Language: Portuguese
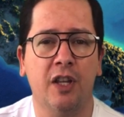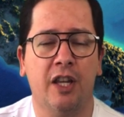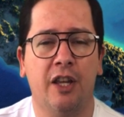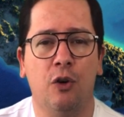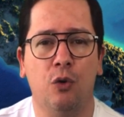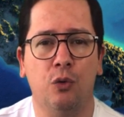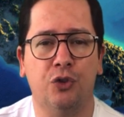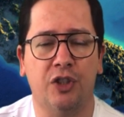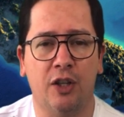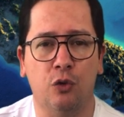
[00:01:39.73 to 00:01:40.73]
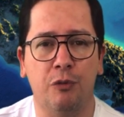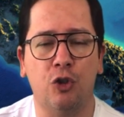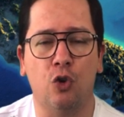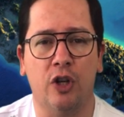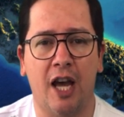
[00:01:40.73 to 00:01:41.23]
eu sendo
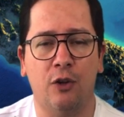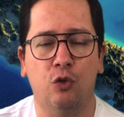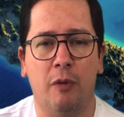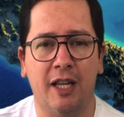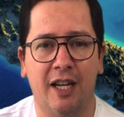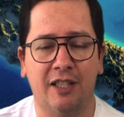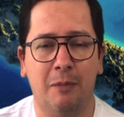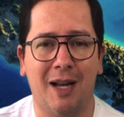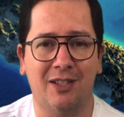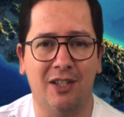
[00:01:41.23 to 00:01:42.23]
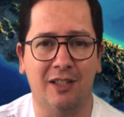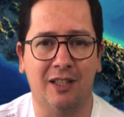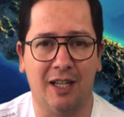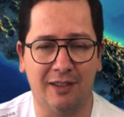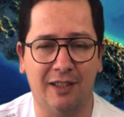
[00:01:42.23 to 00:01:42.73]
missionário de uma igreja
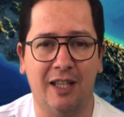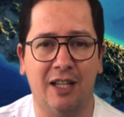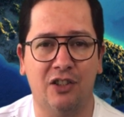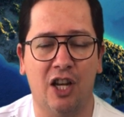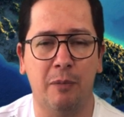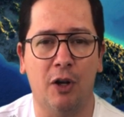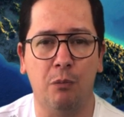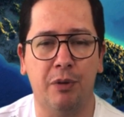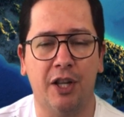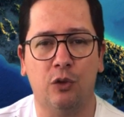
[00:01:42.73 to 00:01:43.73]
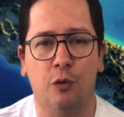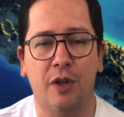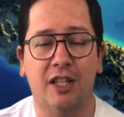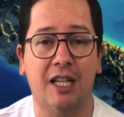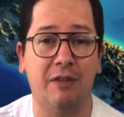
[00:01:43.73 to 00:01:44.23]
batista na cidade de Ribeirão Preto, eu
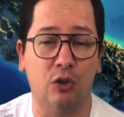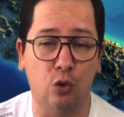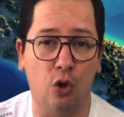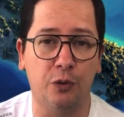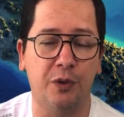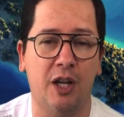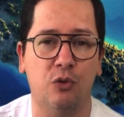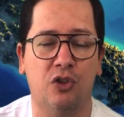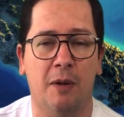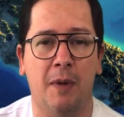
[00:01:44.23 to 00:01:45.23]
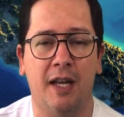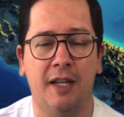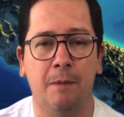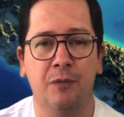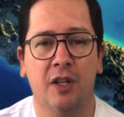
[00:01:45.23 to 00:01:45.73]
viajava todo final de
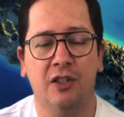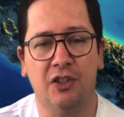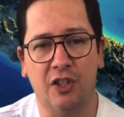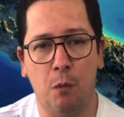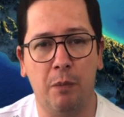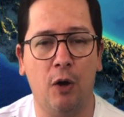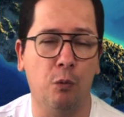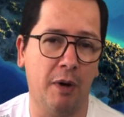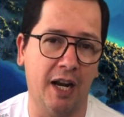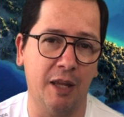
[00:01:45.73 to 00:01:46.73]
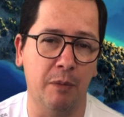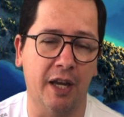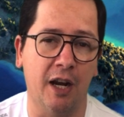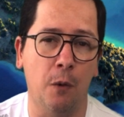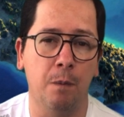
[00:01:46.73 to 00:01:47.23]
semana de São Paulo para
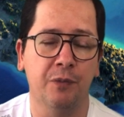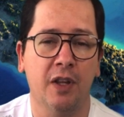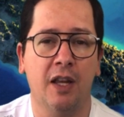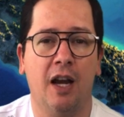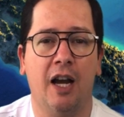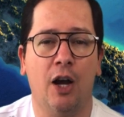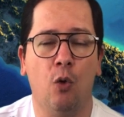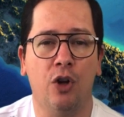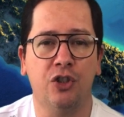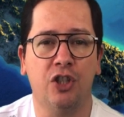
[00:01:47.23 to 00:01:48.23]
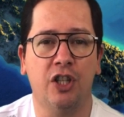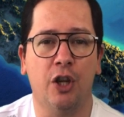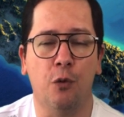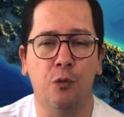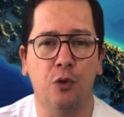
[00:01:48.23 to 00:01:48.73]
Ribeirão, ah,
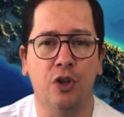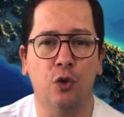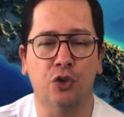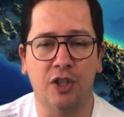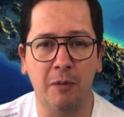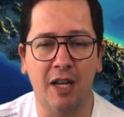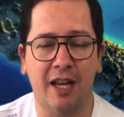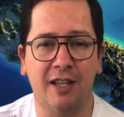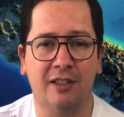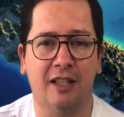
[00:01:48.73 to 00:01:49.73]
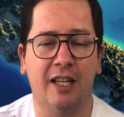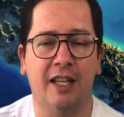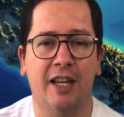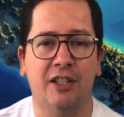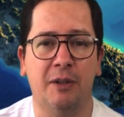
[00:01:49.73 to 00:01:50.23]
onde eu fui o seminarista da
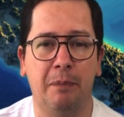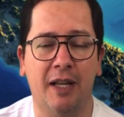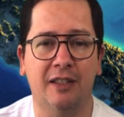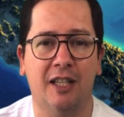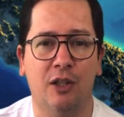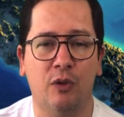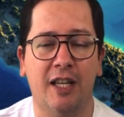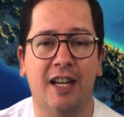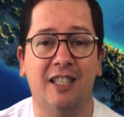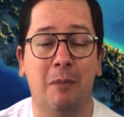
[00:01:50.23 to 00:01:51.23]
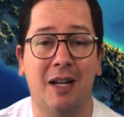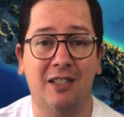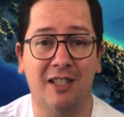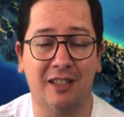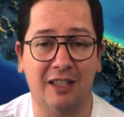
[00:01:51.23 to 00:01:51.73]
igreja, plantando a Igreja
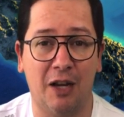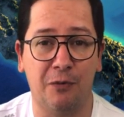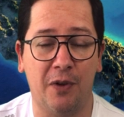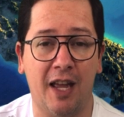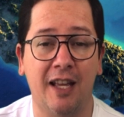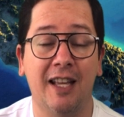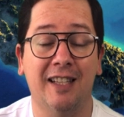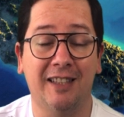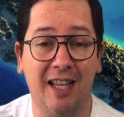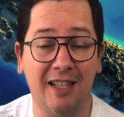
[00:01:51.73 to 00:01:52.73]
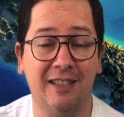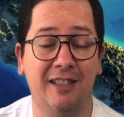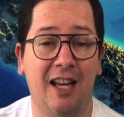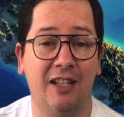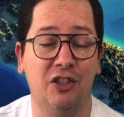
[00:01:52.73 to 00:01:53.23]
Batista da Fé na
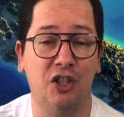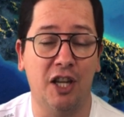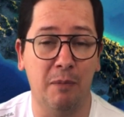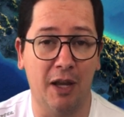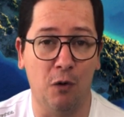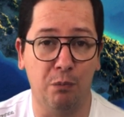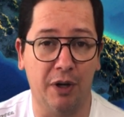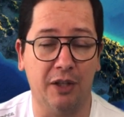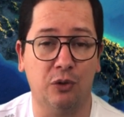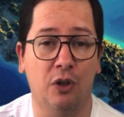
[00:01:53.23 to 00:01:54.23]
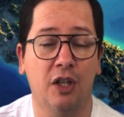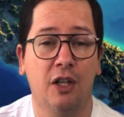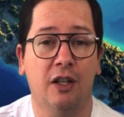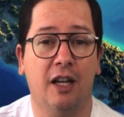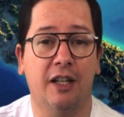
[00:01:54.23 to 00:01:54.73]
cidade de Ribeirão Preto.
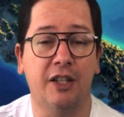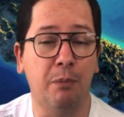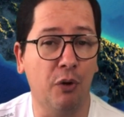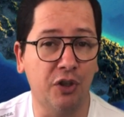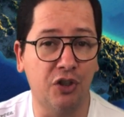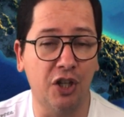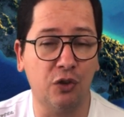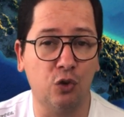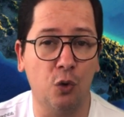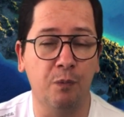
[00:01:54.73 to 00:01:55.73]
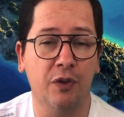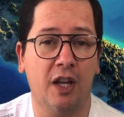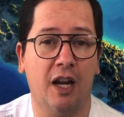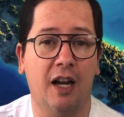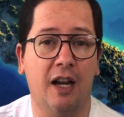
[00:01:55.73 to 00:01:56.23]
Ah, depois disso,
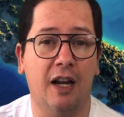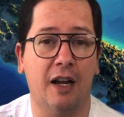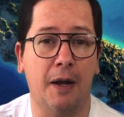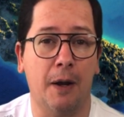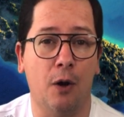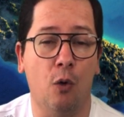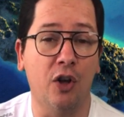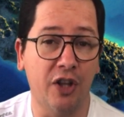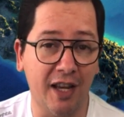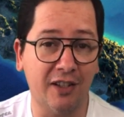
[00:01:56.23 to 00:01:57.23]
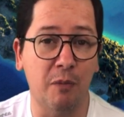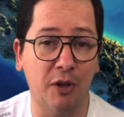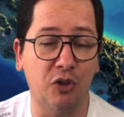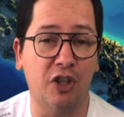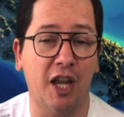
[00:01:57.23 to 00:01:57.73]
ah, ou neste
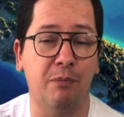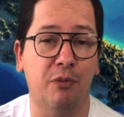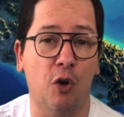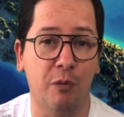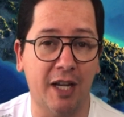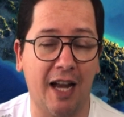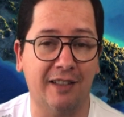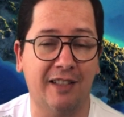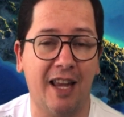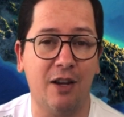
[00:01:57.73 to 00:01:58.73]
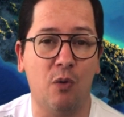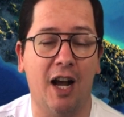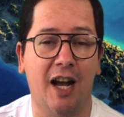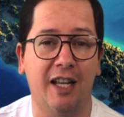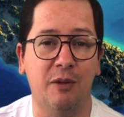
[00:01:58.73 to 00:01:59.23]
meio de tempo, eu me casei com a
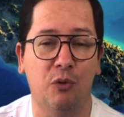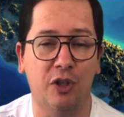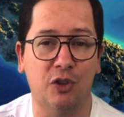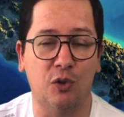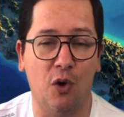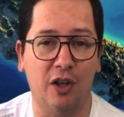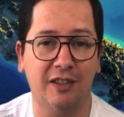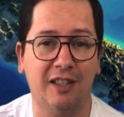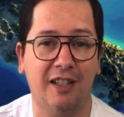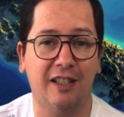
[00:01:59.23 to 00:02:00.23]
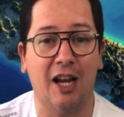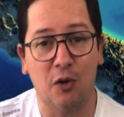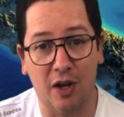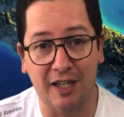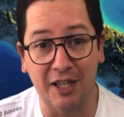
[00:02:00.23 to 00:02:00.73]
Anne Muniz Costa e
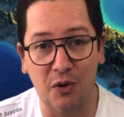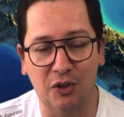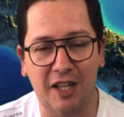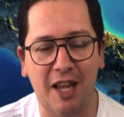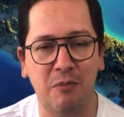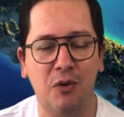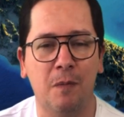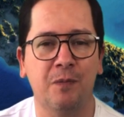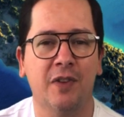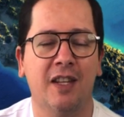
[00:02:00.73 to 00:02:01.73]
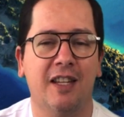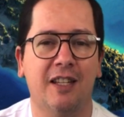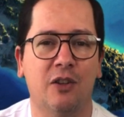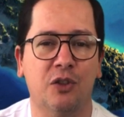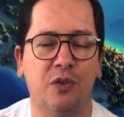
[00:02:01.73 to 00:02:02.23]
agora Nicodemo
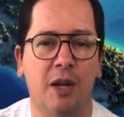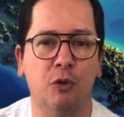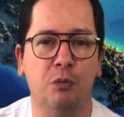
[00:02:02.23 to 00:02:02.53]
e nós viemos